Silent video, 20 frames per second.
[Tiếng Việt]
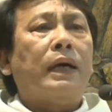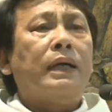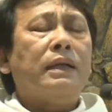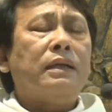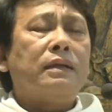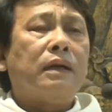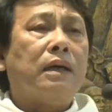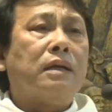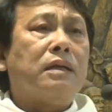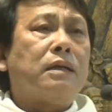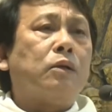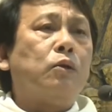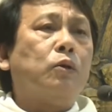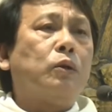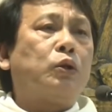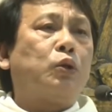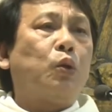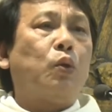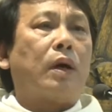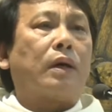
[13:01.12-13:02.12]
đấy đứng
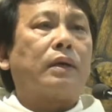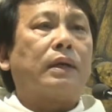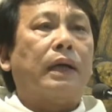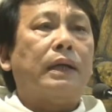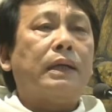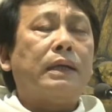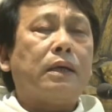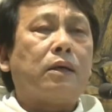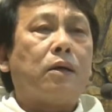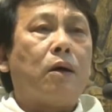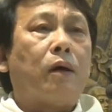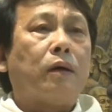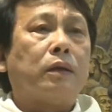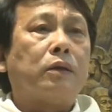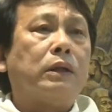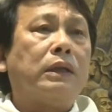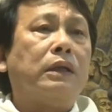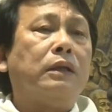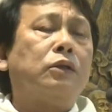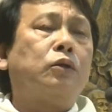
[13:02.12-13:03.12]
cứu chuộc đấy
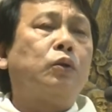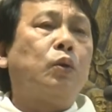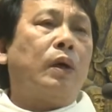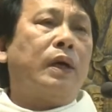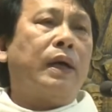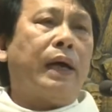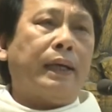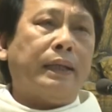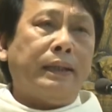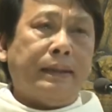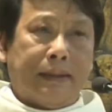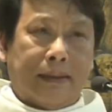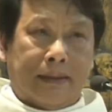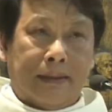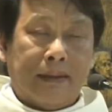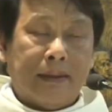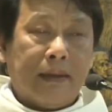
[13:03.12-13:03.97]
con Thiên Chúa đấy